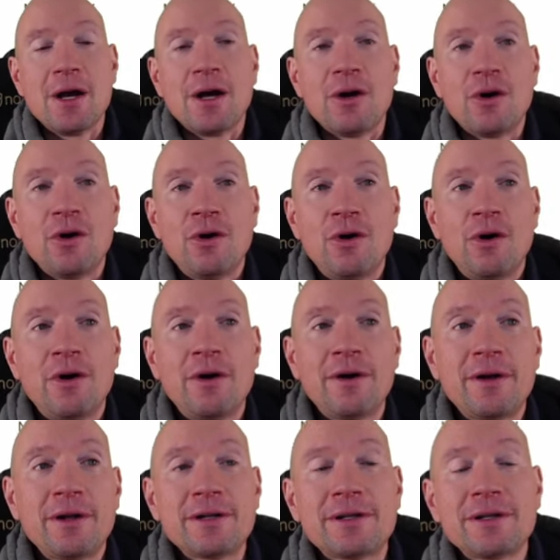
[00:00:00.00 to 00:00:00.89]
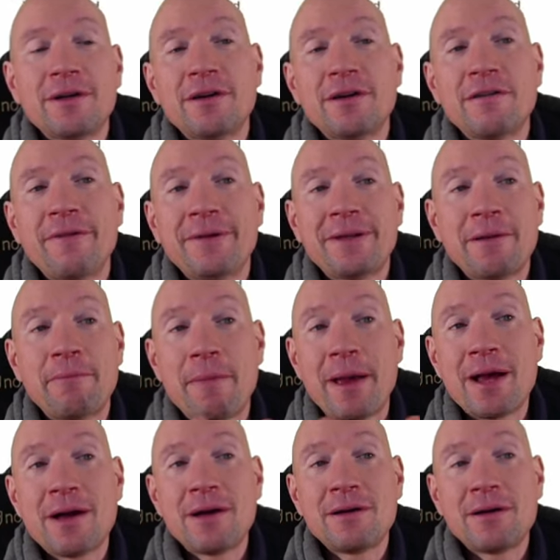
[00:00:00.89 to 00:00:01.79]
Und äh, wenn dann
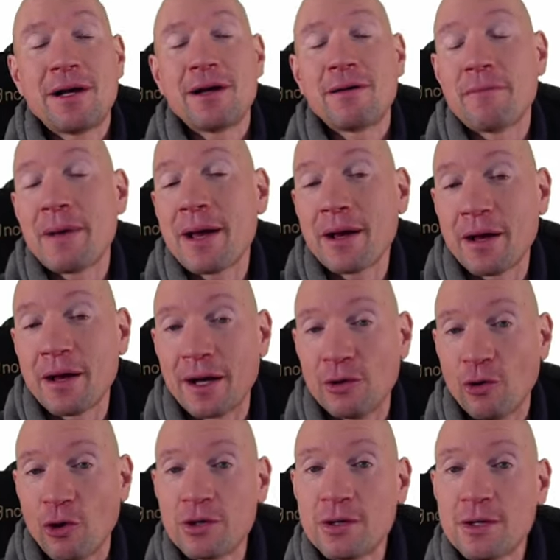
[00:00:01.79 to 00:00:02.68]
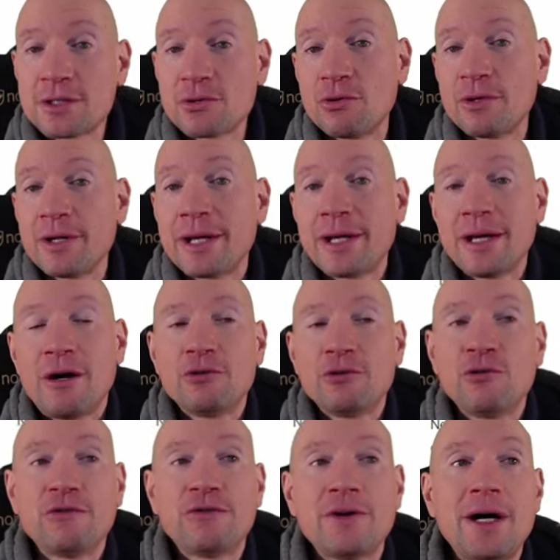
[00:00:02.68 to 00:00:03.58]
mehr, mehrere Leute so ein
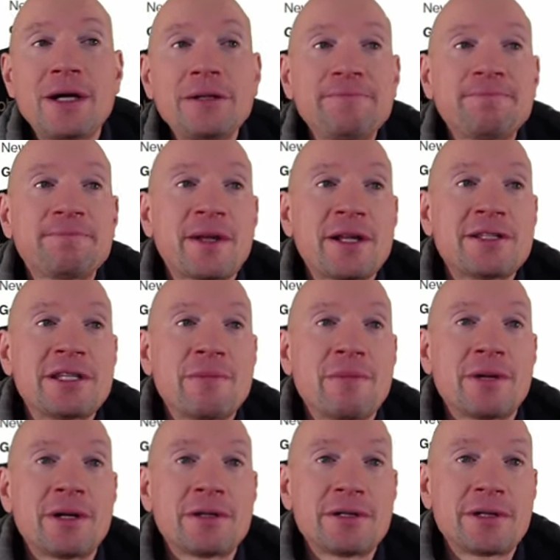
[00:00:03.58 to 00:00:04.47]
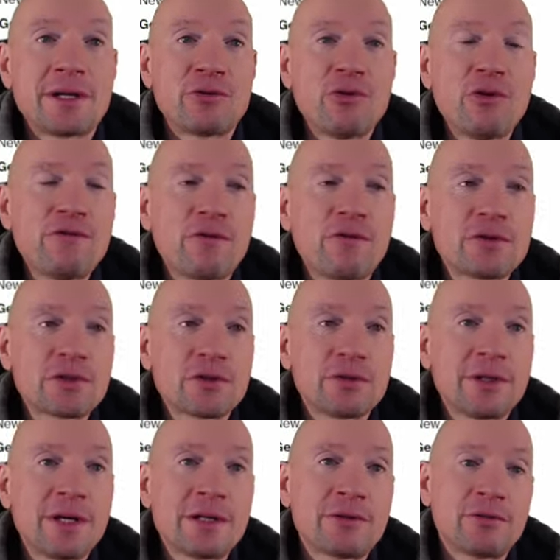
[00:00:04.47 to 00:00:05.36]
E-Auto fahren, dann sieht man, dass es ja doch
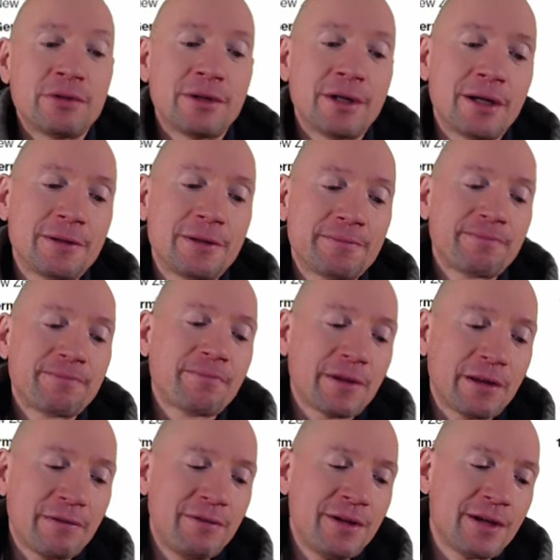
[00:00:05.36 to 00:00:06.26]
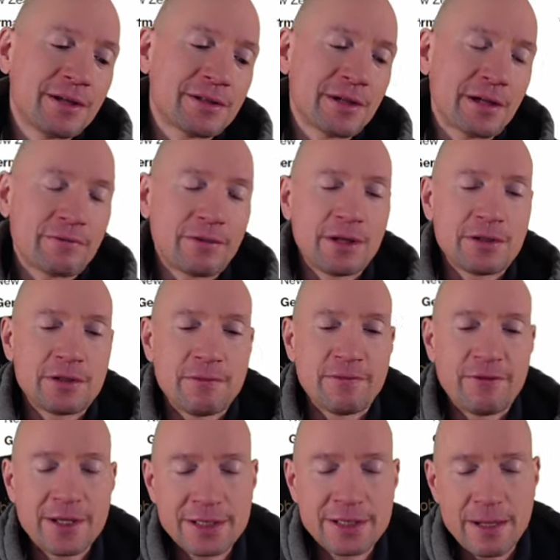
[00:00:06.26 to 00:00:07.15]
funktioniert und dann, wie gesagt, wird es ein
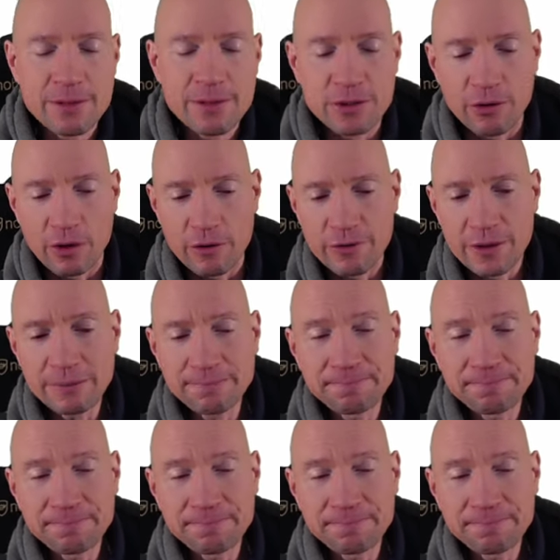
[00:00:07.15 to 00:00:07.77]
Selbstläufer.